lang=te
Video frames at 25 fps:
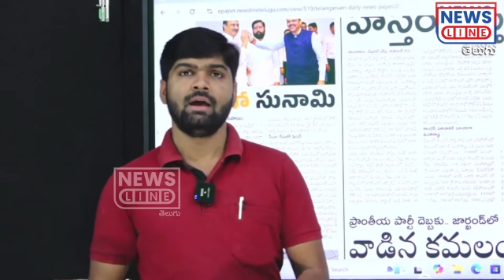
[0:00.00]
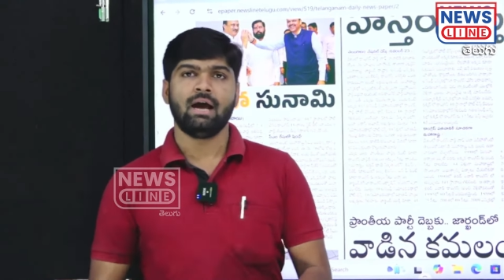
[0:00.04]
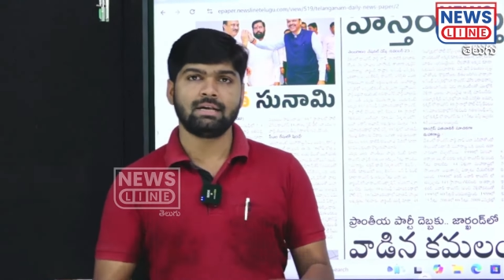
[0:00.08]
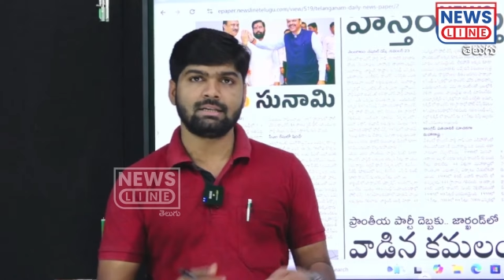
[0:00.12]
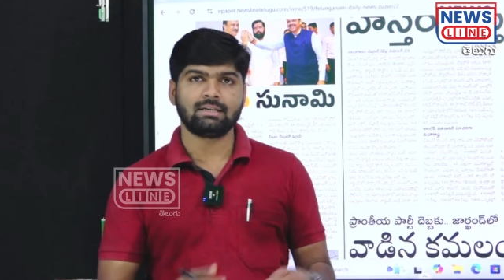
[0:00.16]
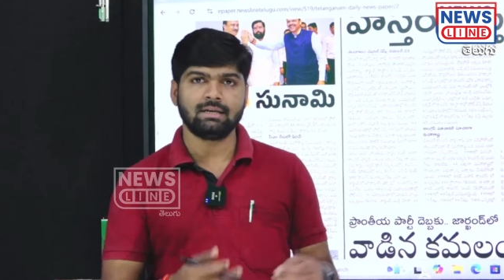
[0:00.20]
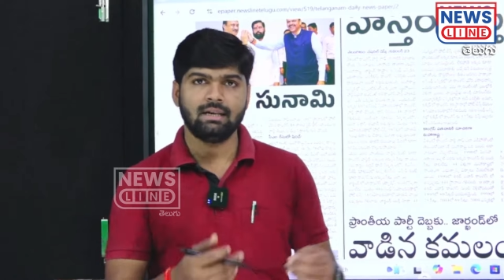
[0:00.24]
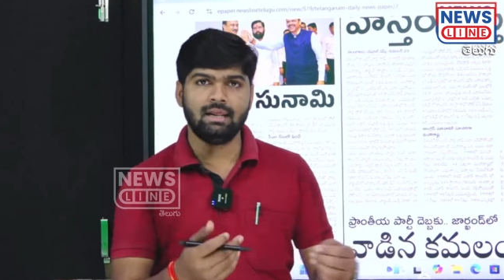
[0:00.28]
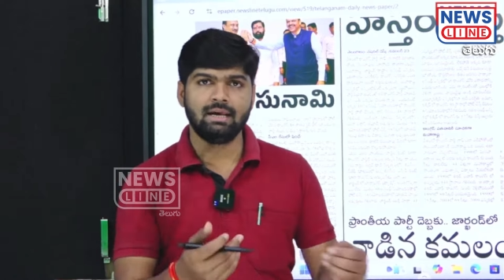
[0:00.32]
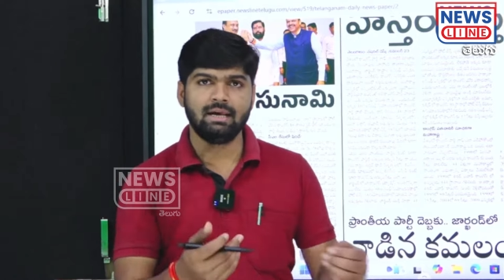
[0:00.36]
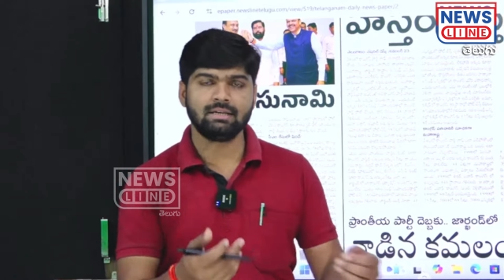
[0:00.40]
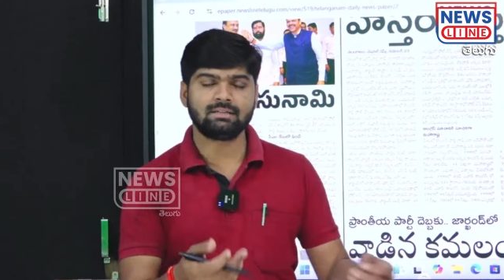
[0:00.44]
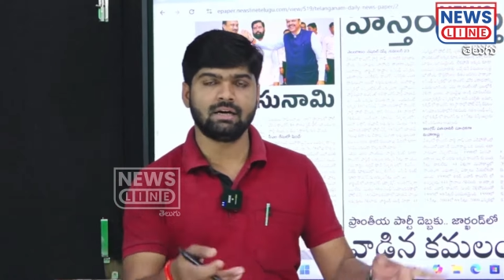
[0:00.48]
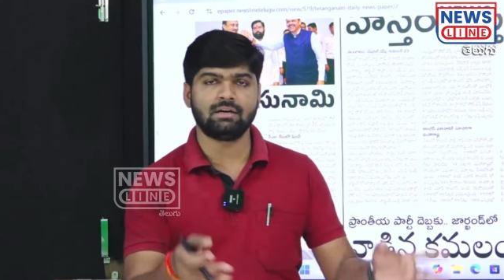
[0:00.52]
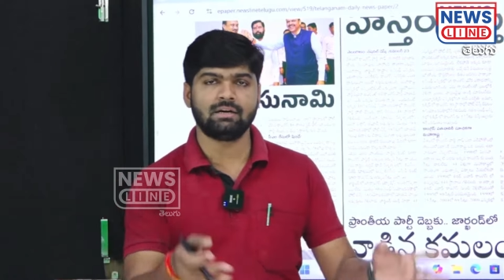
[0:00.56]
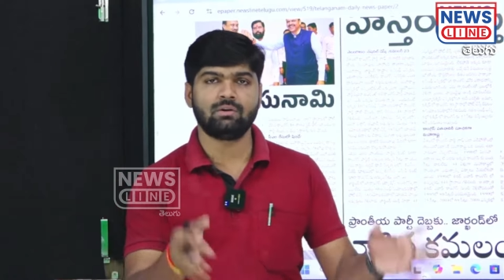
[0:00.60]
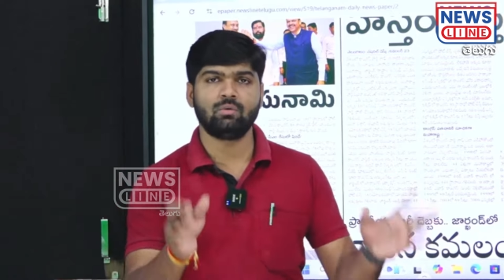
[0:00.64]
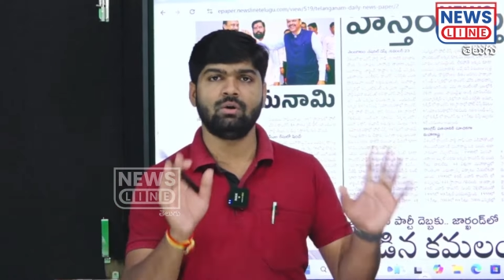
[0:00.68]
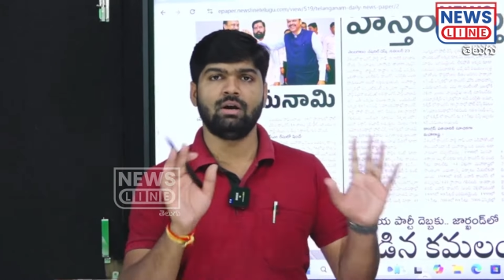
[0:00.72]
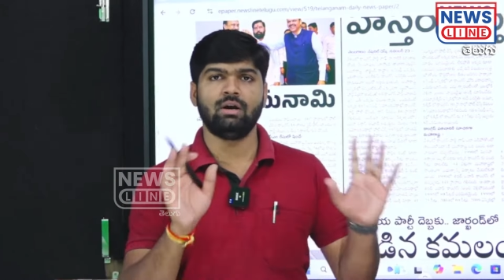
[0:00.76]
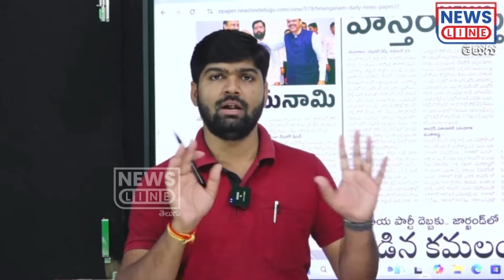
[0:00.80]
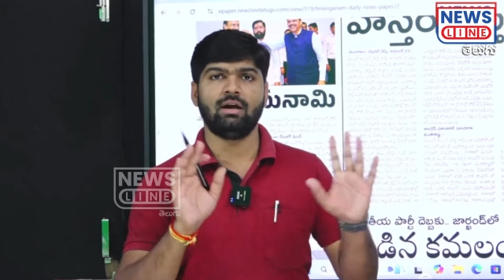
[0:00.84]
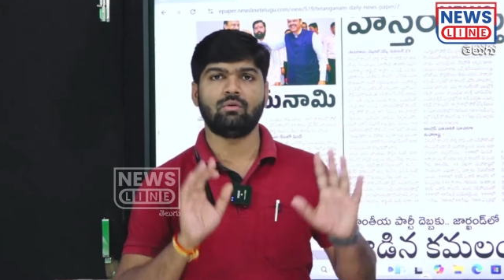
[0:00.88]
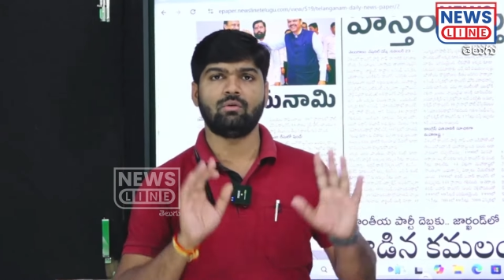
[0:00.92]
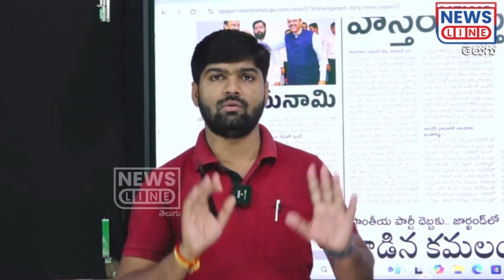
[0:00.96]
అసలు లేస్తట్టు
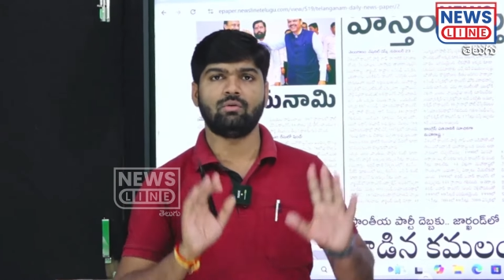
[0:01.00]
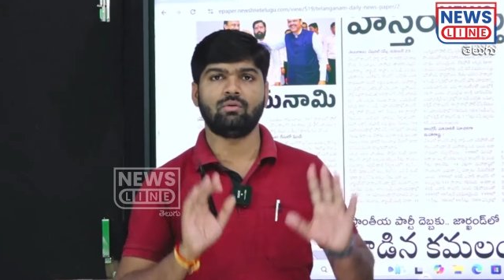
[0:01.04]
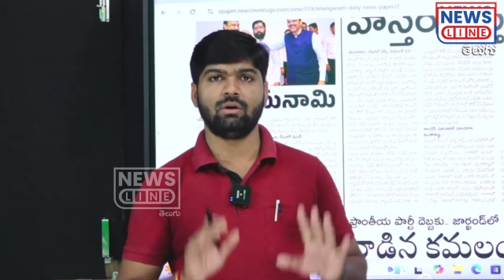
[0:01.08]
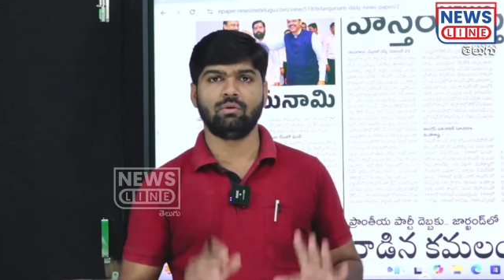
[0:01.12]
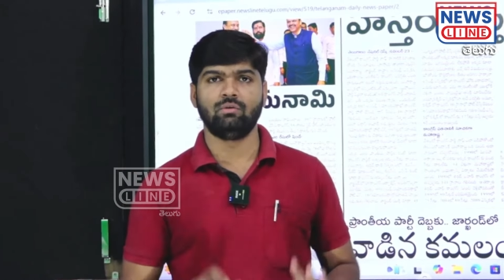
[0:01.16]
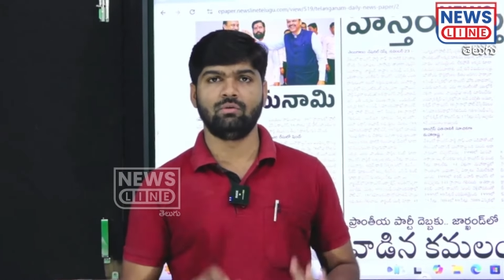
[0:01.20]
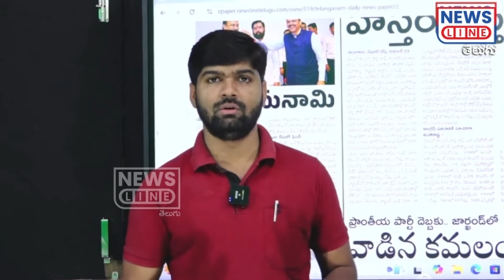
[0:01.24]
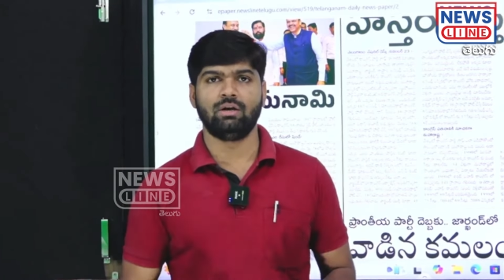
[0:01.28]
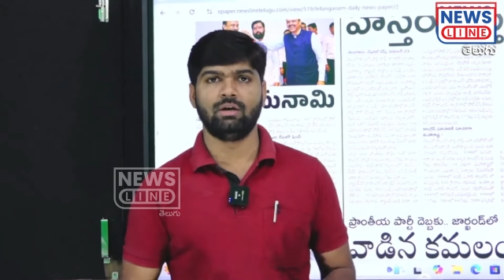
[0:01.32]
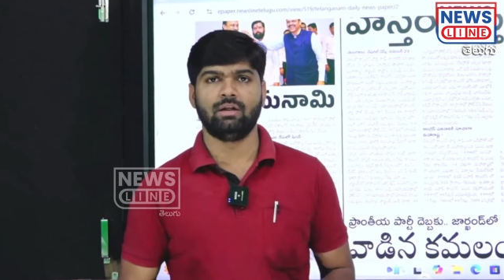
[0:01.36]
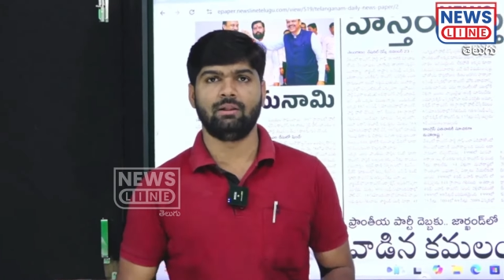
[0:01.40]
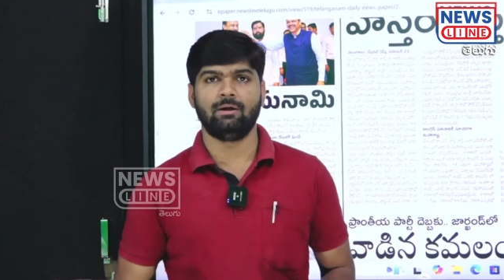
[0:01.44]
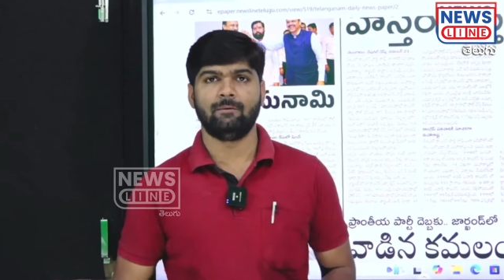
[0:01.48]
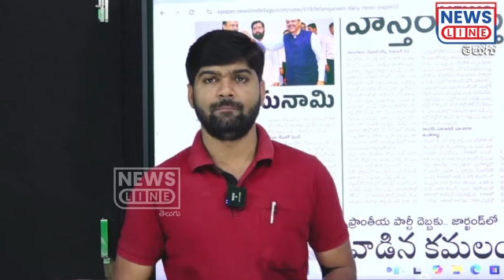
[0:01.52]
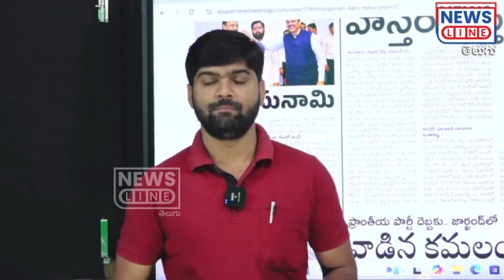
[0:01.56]
కూడా లేకుండా ఉన్నది